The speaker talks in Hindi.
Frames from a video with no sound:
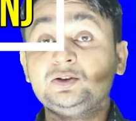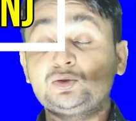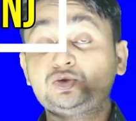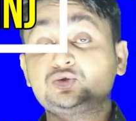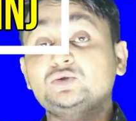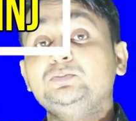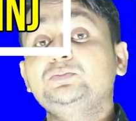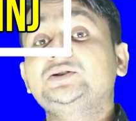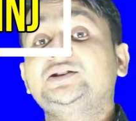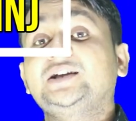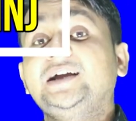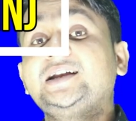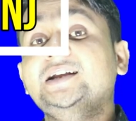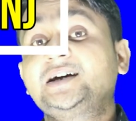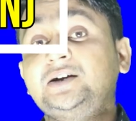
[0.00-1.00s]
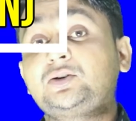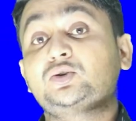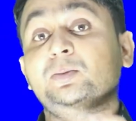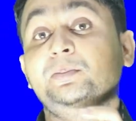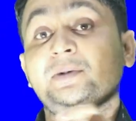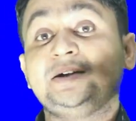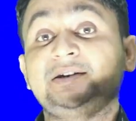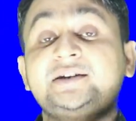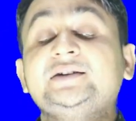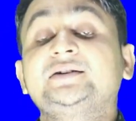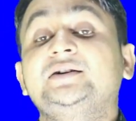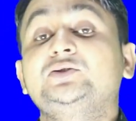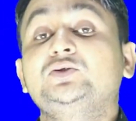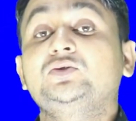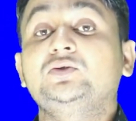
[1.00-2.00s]
दोस्तों मिथाइल
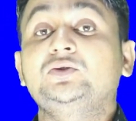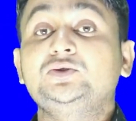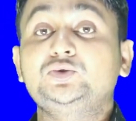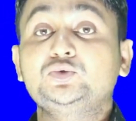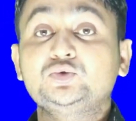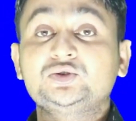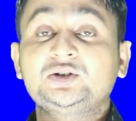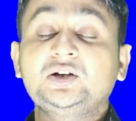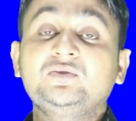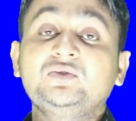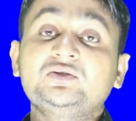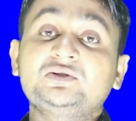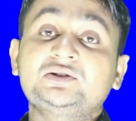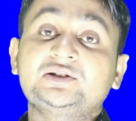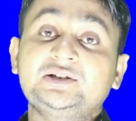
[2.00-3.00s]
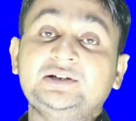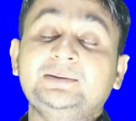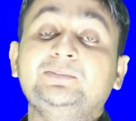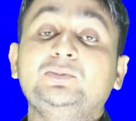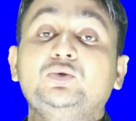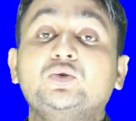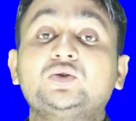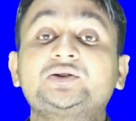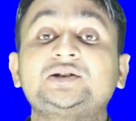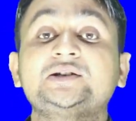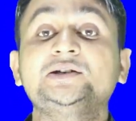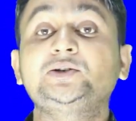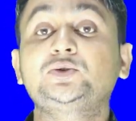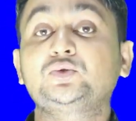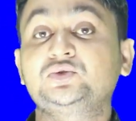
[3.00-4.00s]
अर्गोमेट्रिन का जो यूज़ है वो सेम
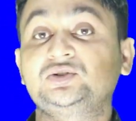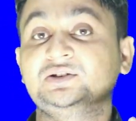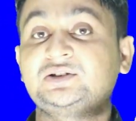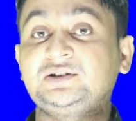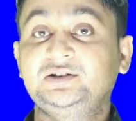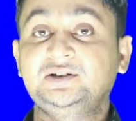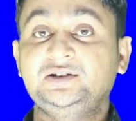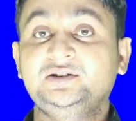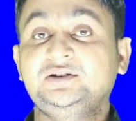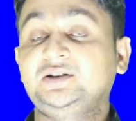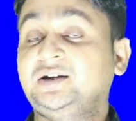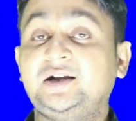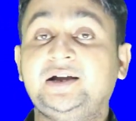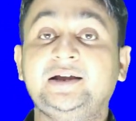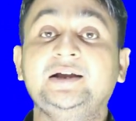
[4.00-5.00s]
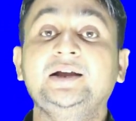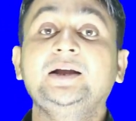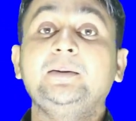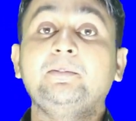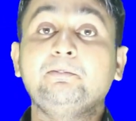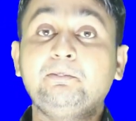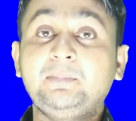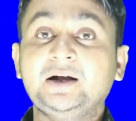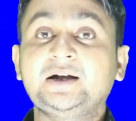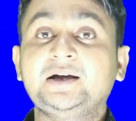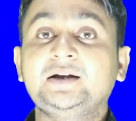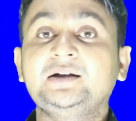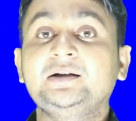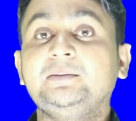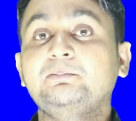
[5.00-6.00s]
ऑक्सीटोसिन की तरह है
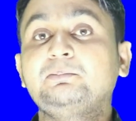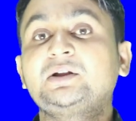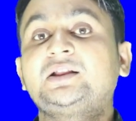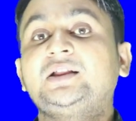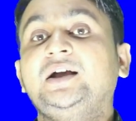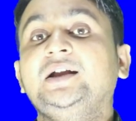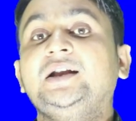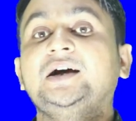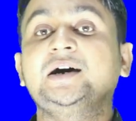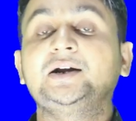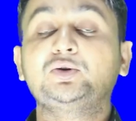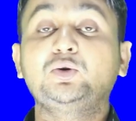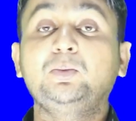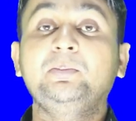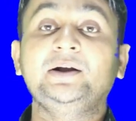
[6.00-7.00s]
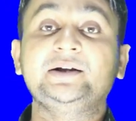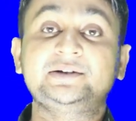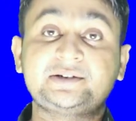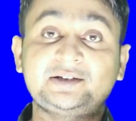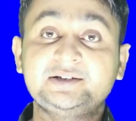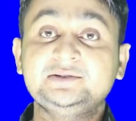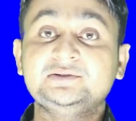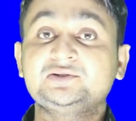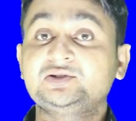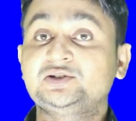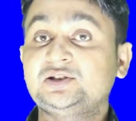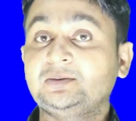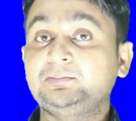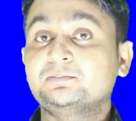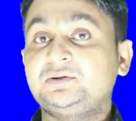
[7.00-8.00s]
मगर मिथाइल अर्गोमेट्रिन
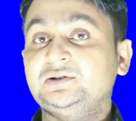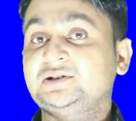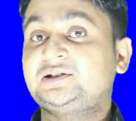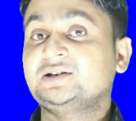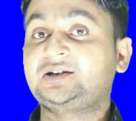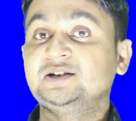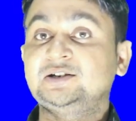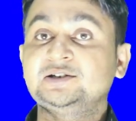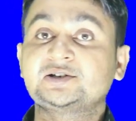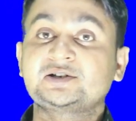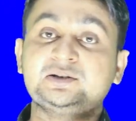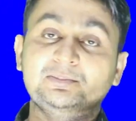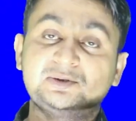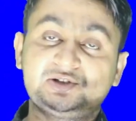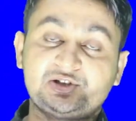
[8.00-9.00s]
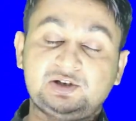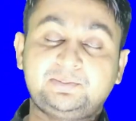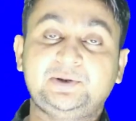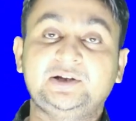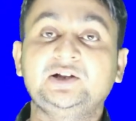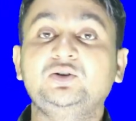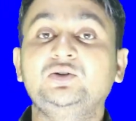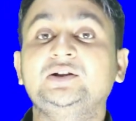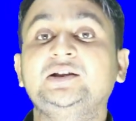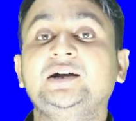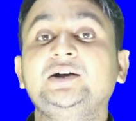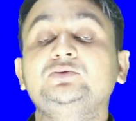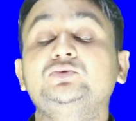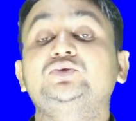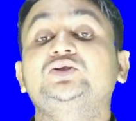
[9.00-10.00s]
जब किसी लेडीज़ के बच्चा पैदा हो
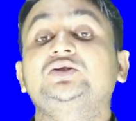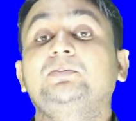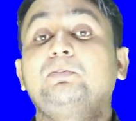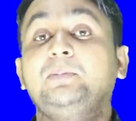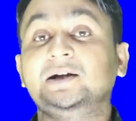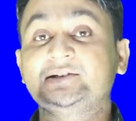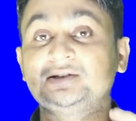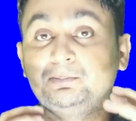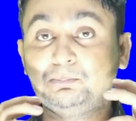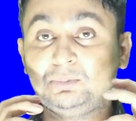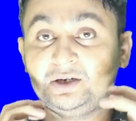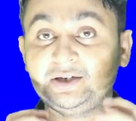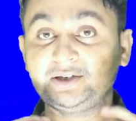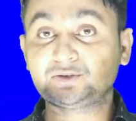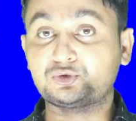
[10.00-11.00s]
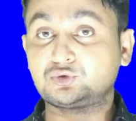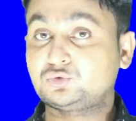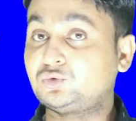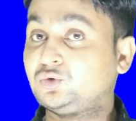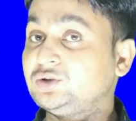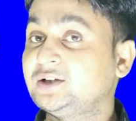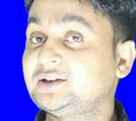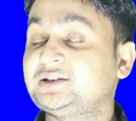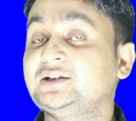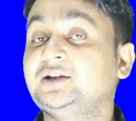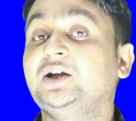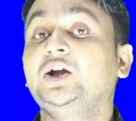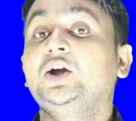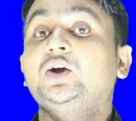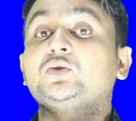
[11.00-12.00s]
जाता है तो उसके बाद जब ब्लीडिंग शुरू हो जाती
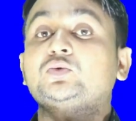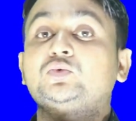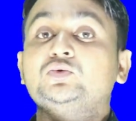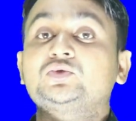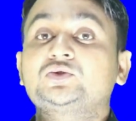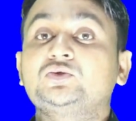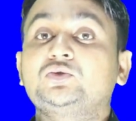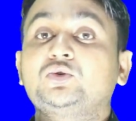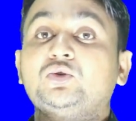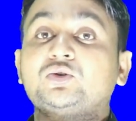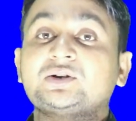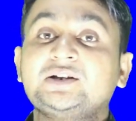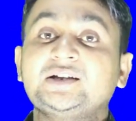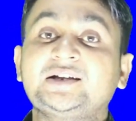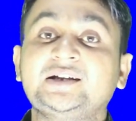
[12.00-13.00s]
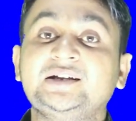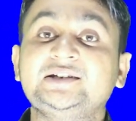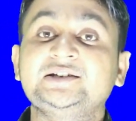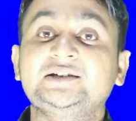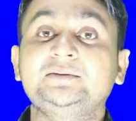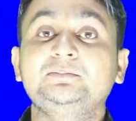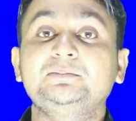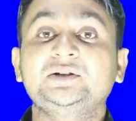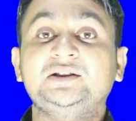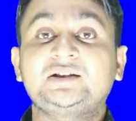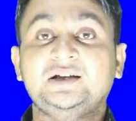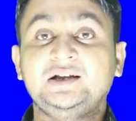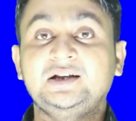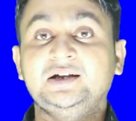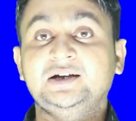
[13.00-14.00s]
है तो उसको रोकने के लिए हम
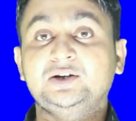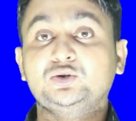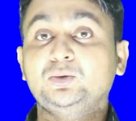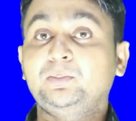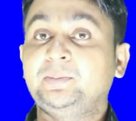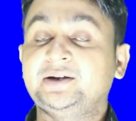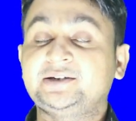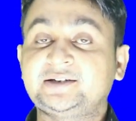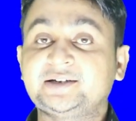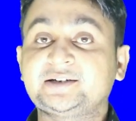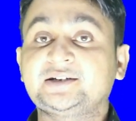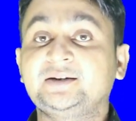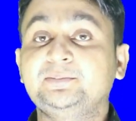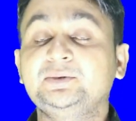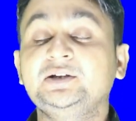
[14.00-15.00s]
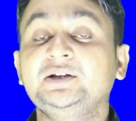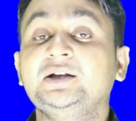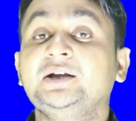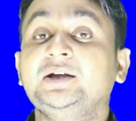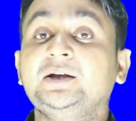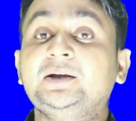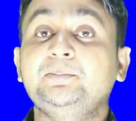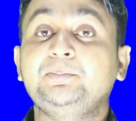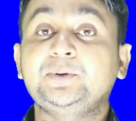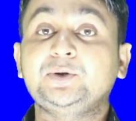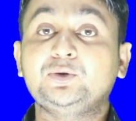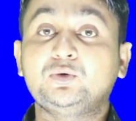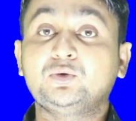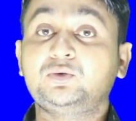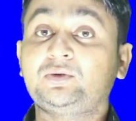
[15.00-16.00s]
मिथाइल अर्गोमेट्रिन का भी
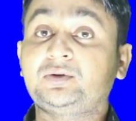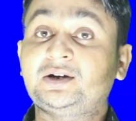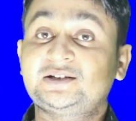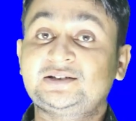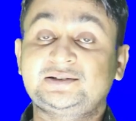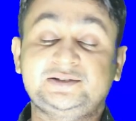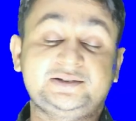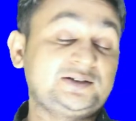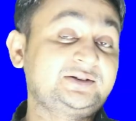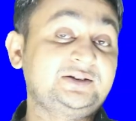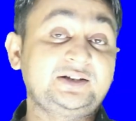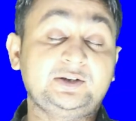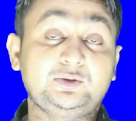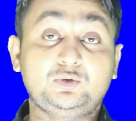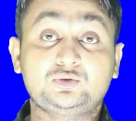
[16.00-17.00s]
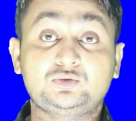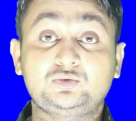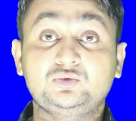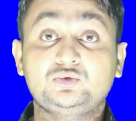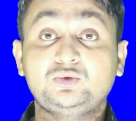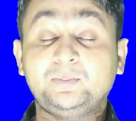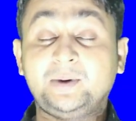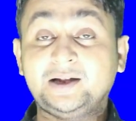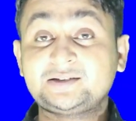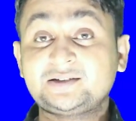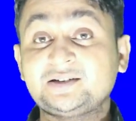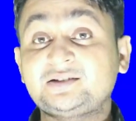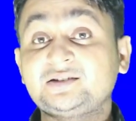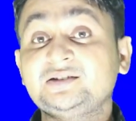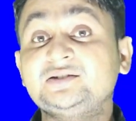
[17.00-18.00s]
प्रयोग कर सकते हैं दोस्तों तो बात
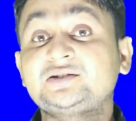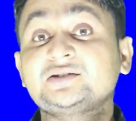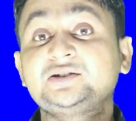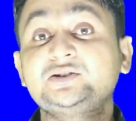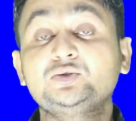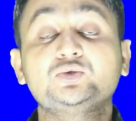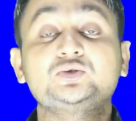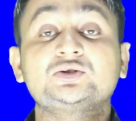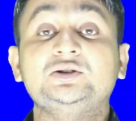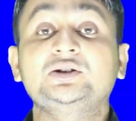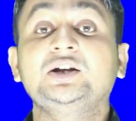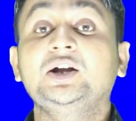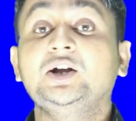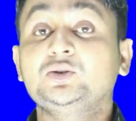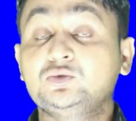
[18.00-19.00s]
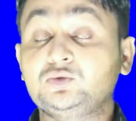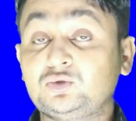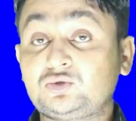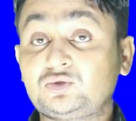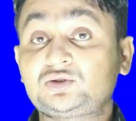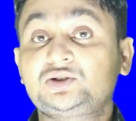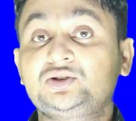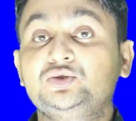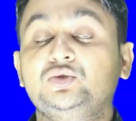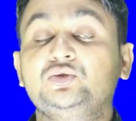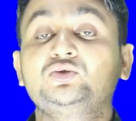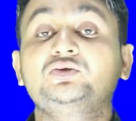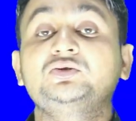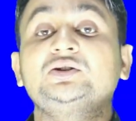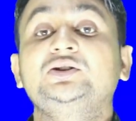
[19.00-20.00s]
करते हैं इसकी डोज की तो दोस्तों इसकी
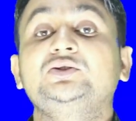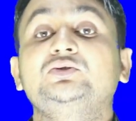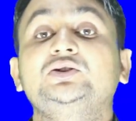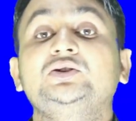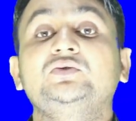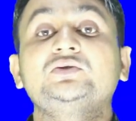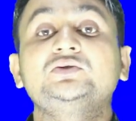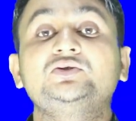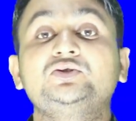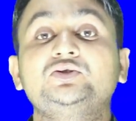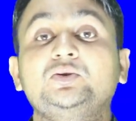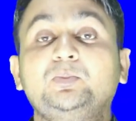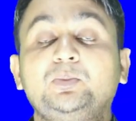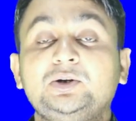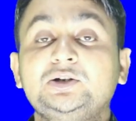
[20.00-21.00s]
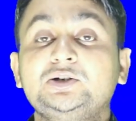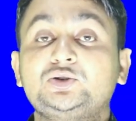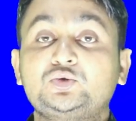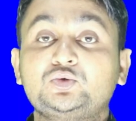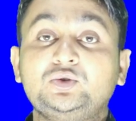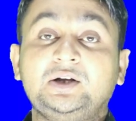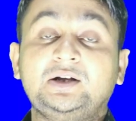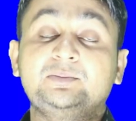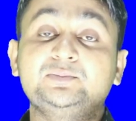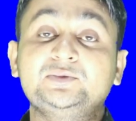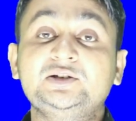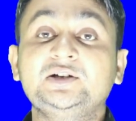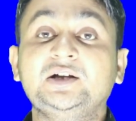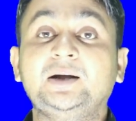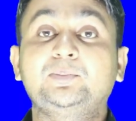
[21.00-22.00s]
डोज देनी होती है वो जीरो पॉइंट टू एम
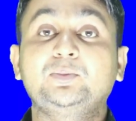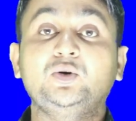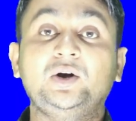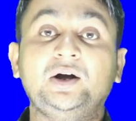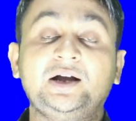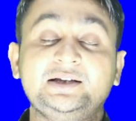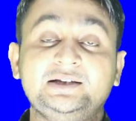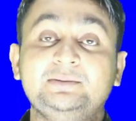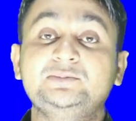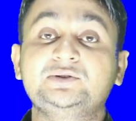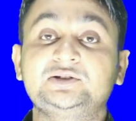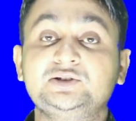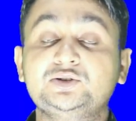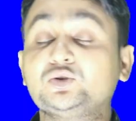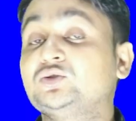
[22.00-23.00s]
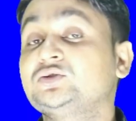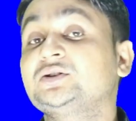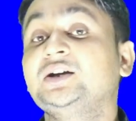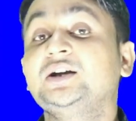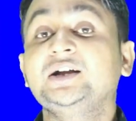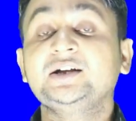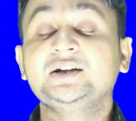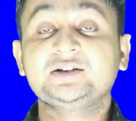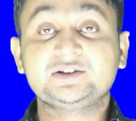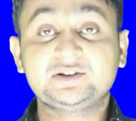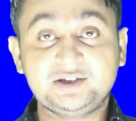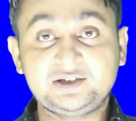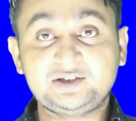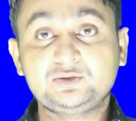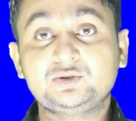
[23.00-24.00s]
जी आपको आई एम इसकी डोज
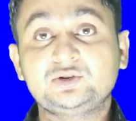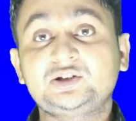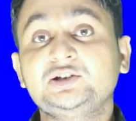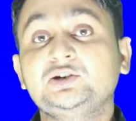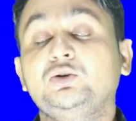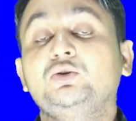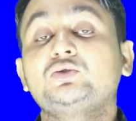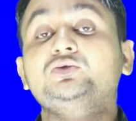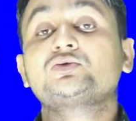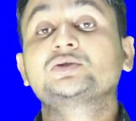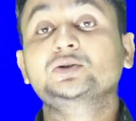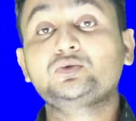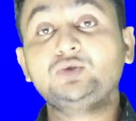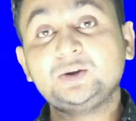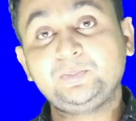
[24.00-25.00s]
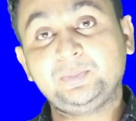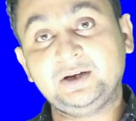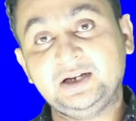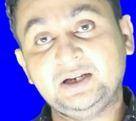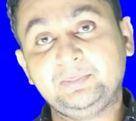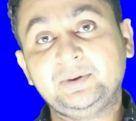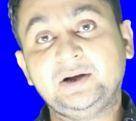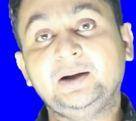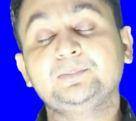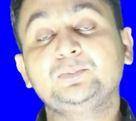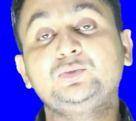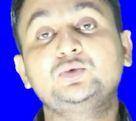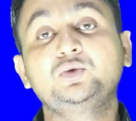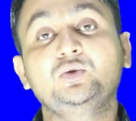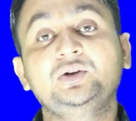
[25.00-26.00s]
देनी होती है और ज़रूरत पड़ने पर
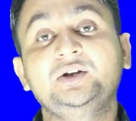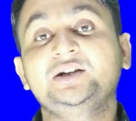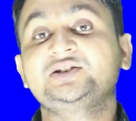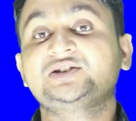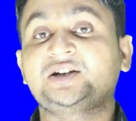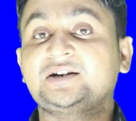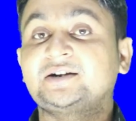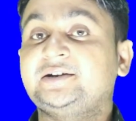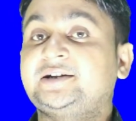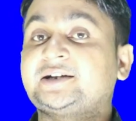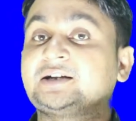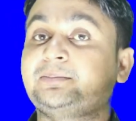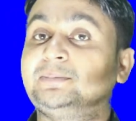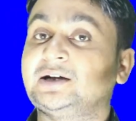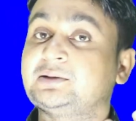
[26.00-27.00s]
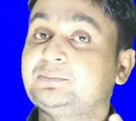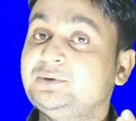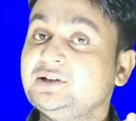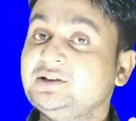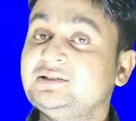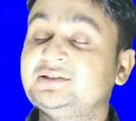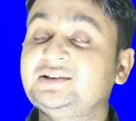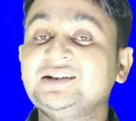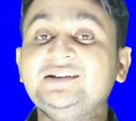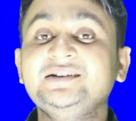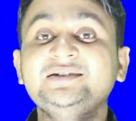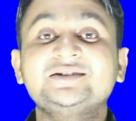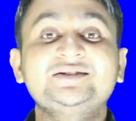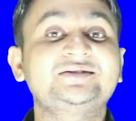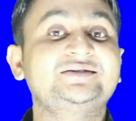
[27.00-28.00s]
आप दो या चार घंटे के बाद भी दे
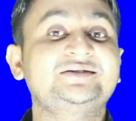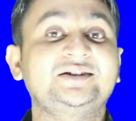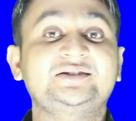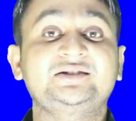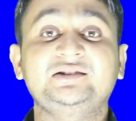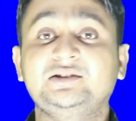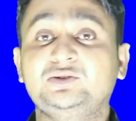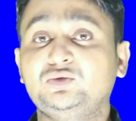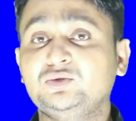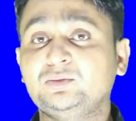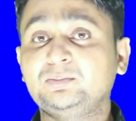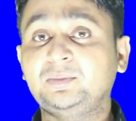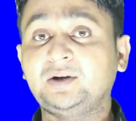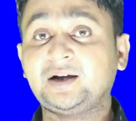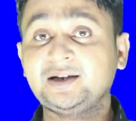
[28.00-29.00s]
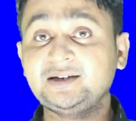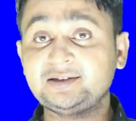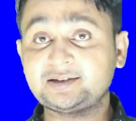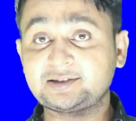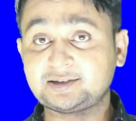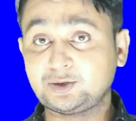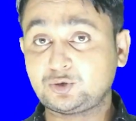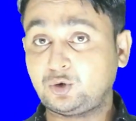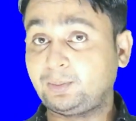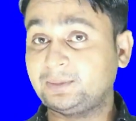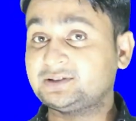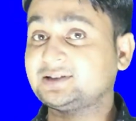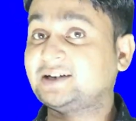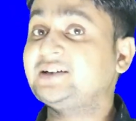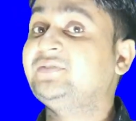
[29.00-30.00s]
सकते हैं तो मगर इसके
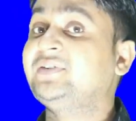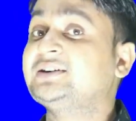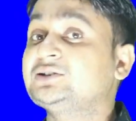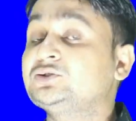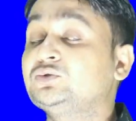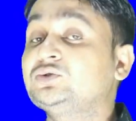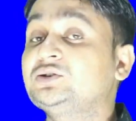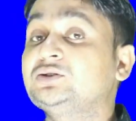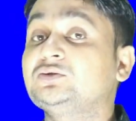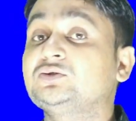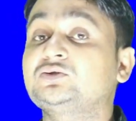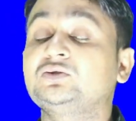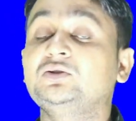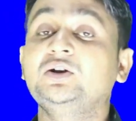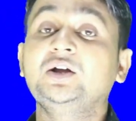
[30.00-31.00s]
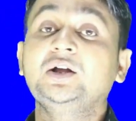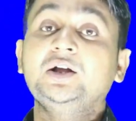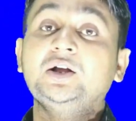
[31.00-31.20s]
कॉमन साइड इफेक्ट जो होते हैं दोस्तों